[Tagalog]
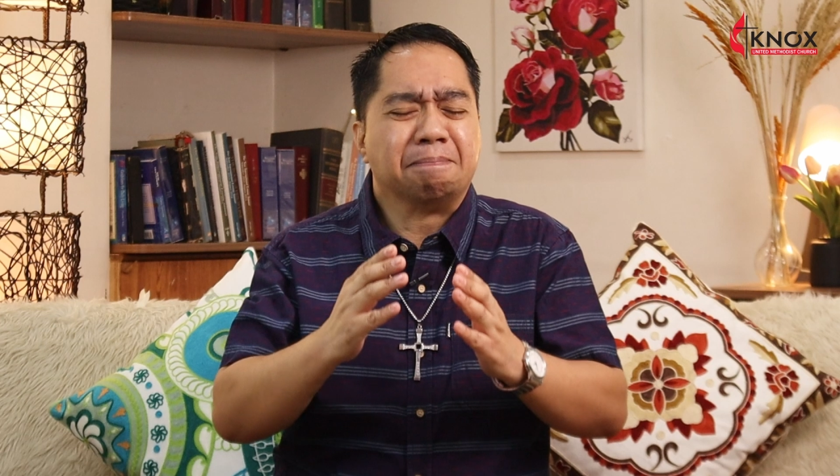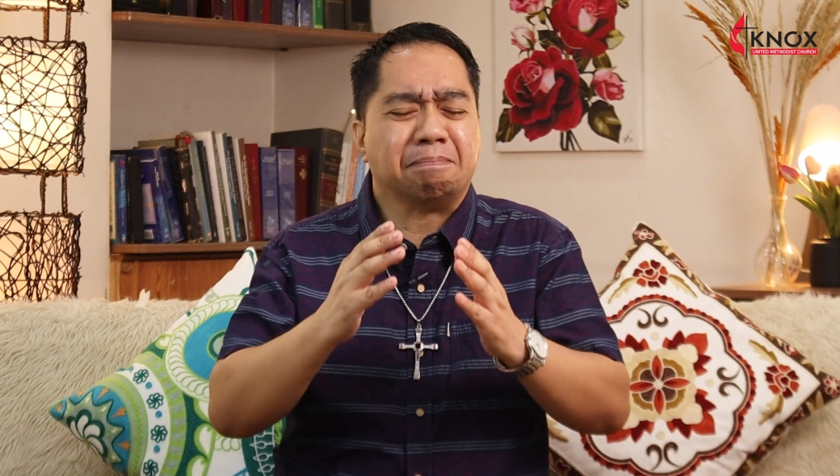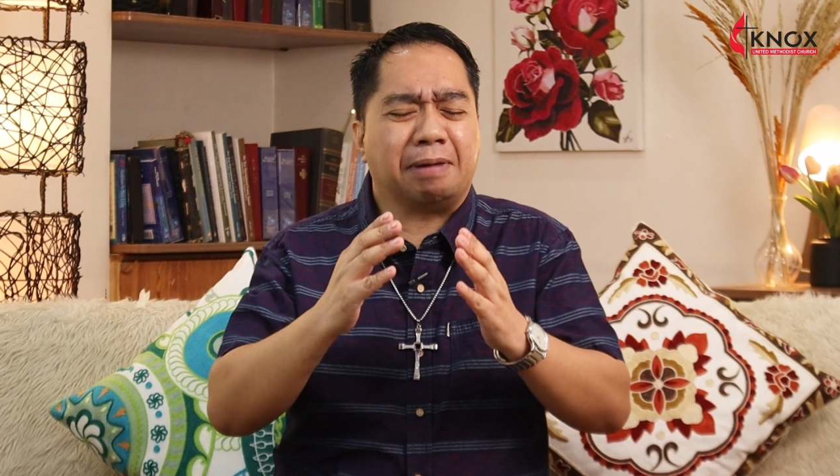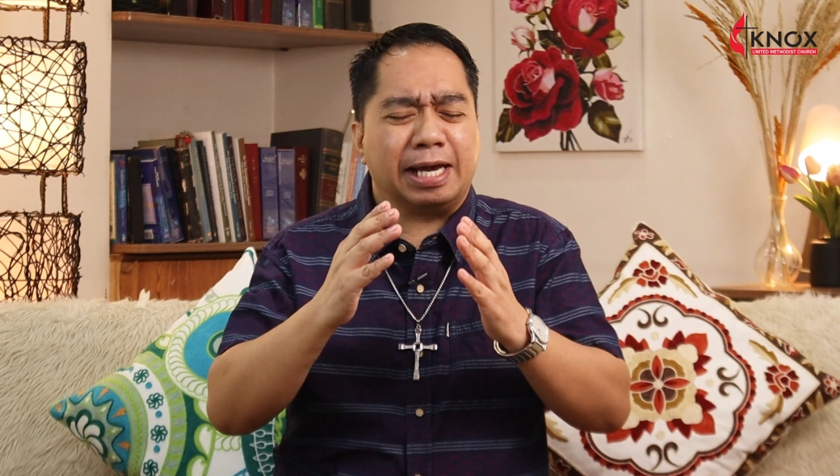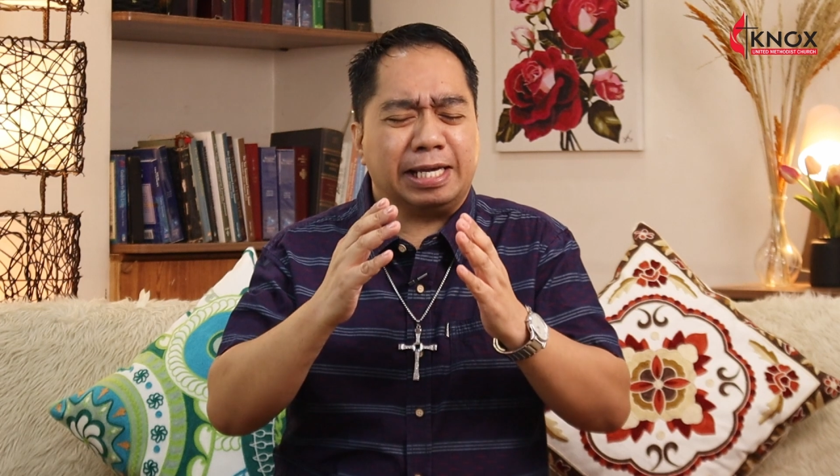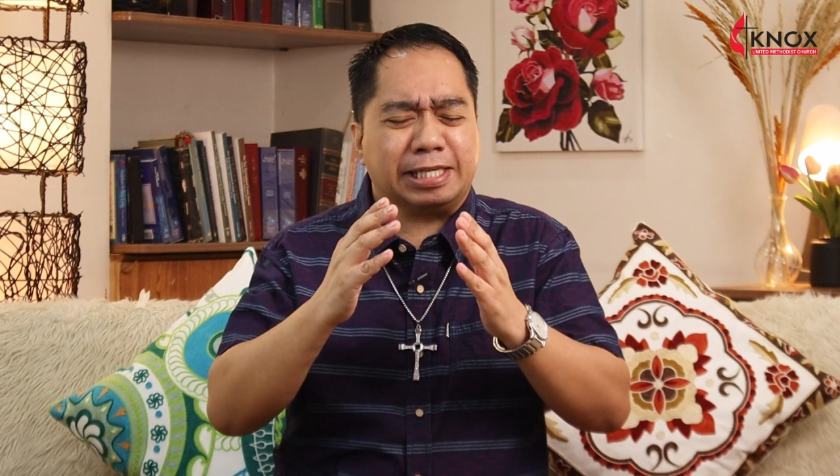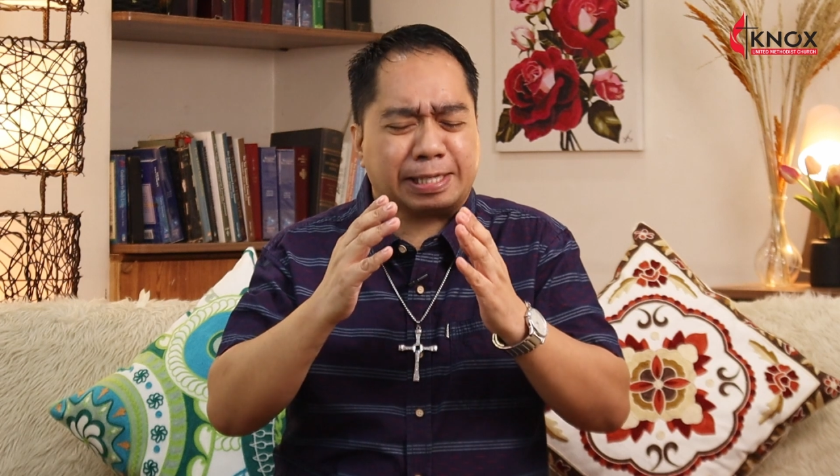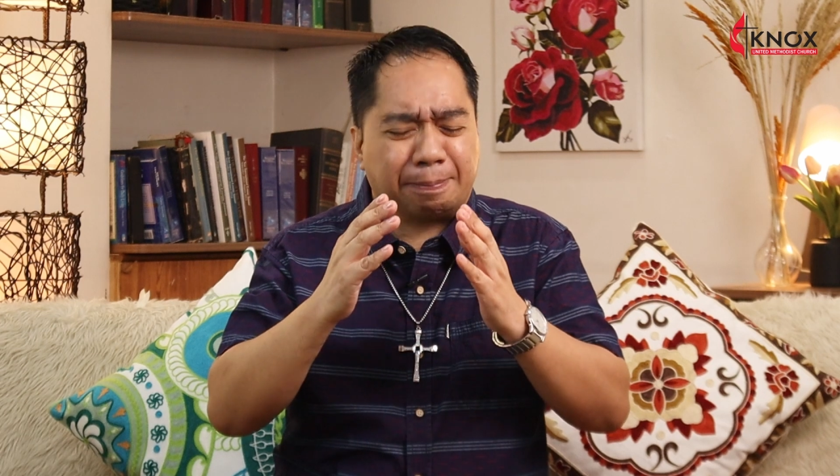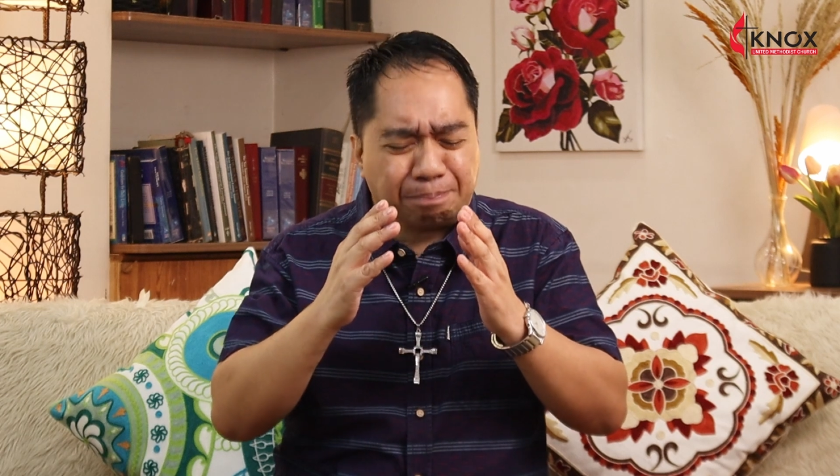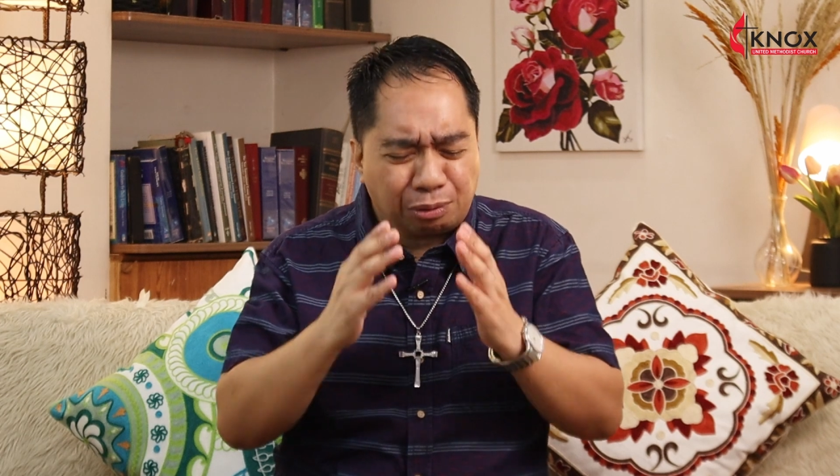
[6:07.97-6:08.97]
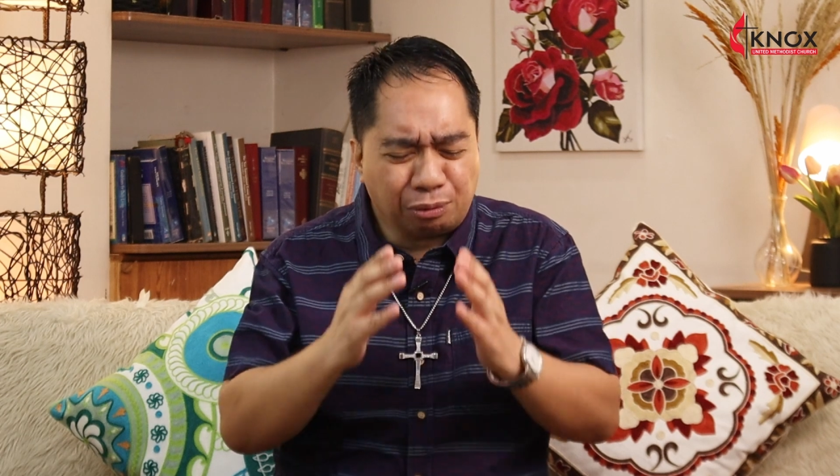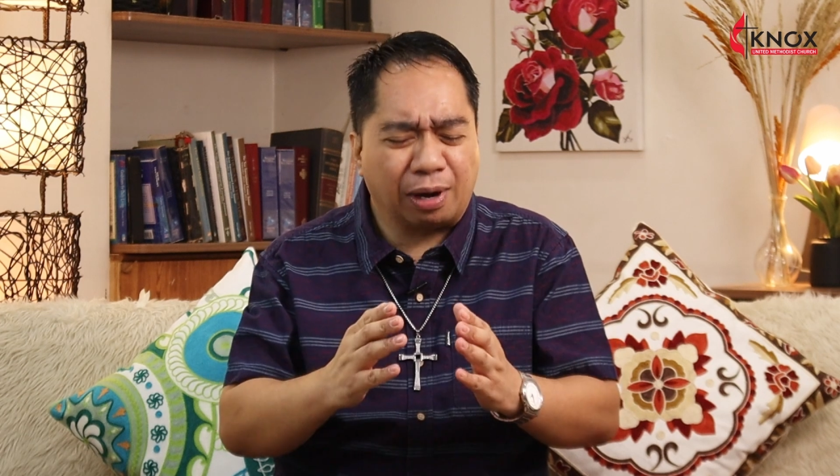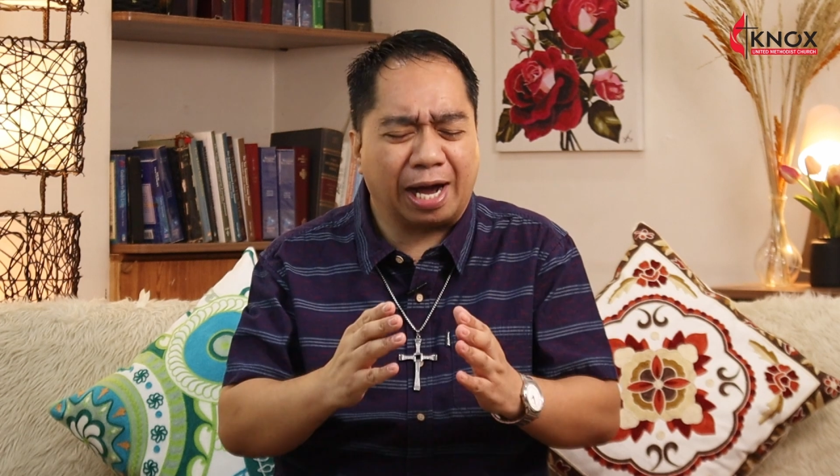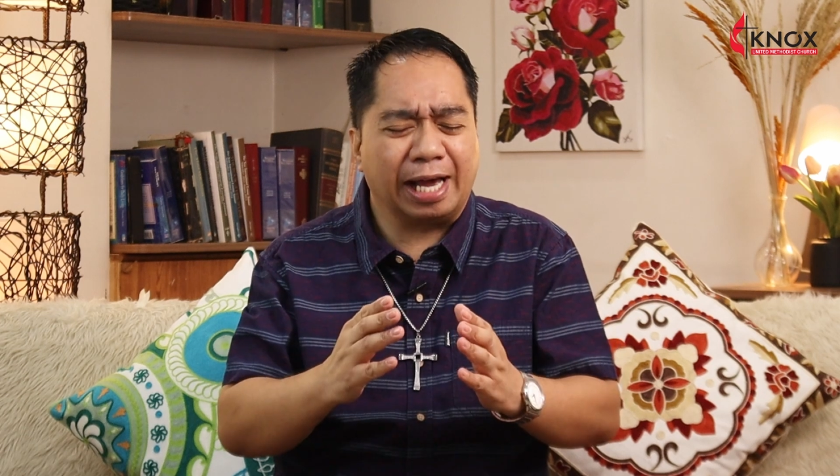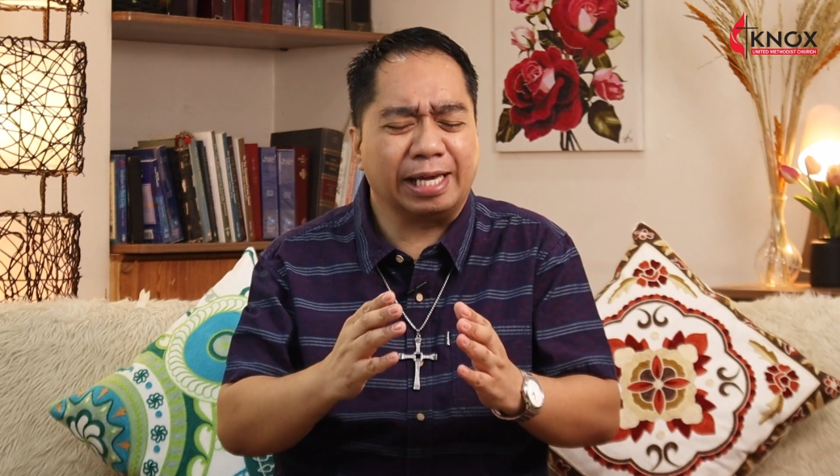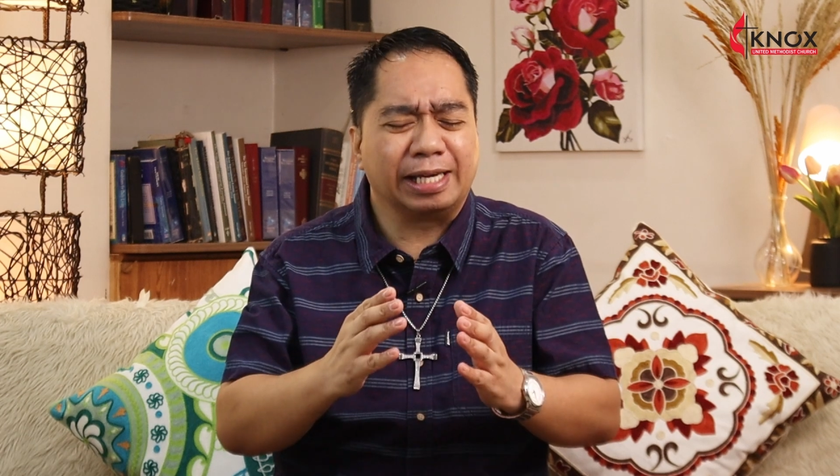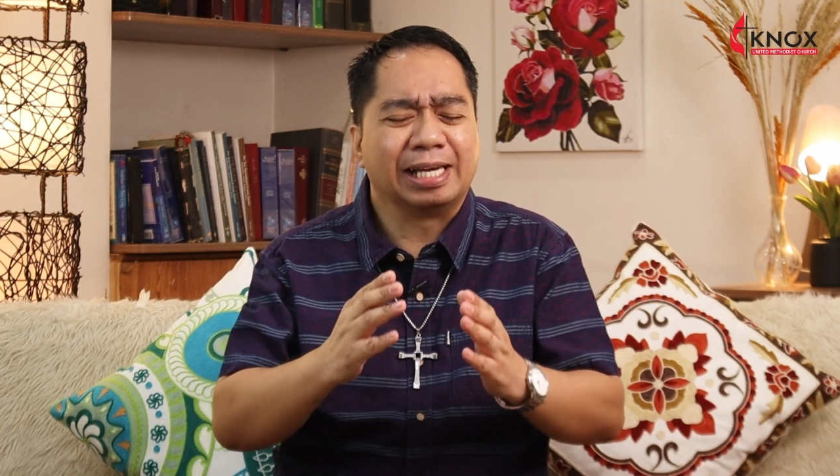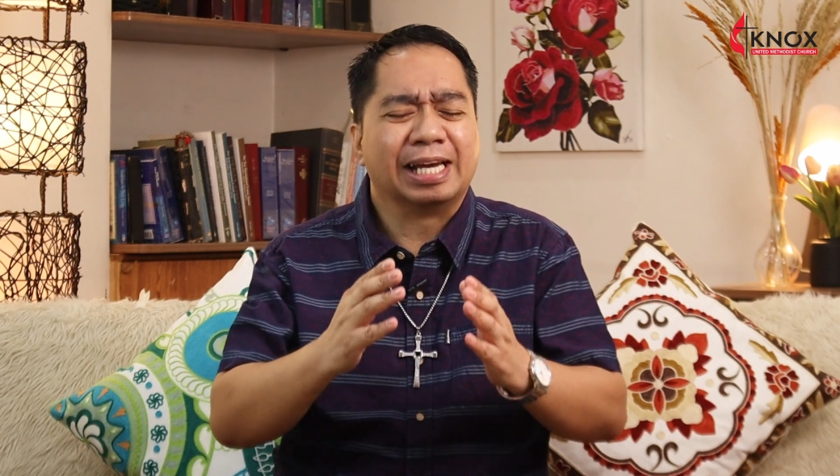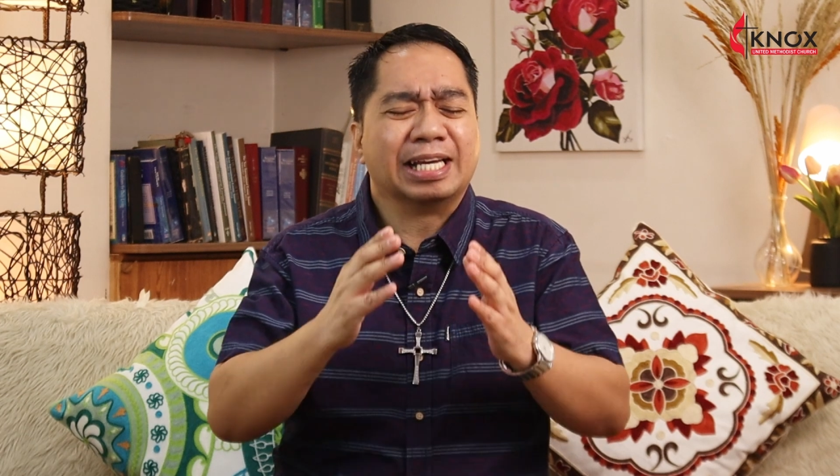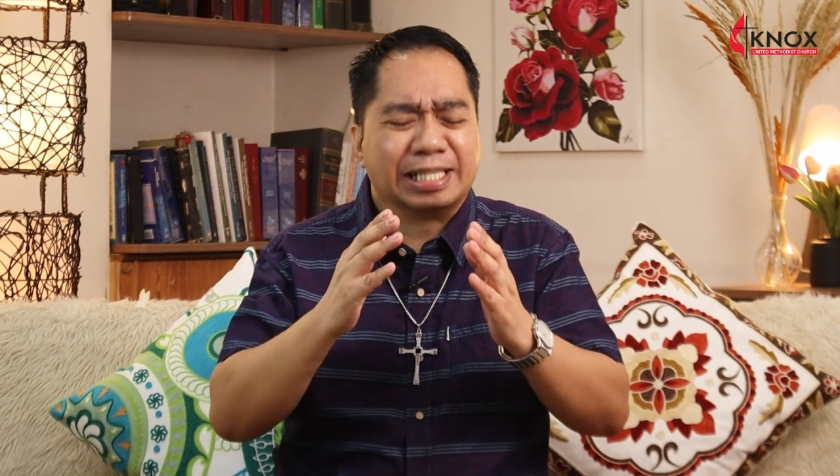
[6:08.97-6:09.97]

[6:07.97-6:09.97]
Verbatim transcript: maisabuhay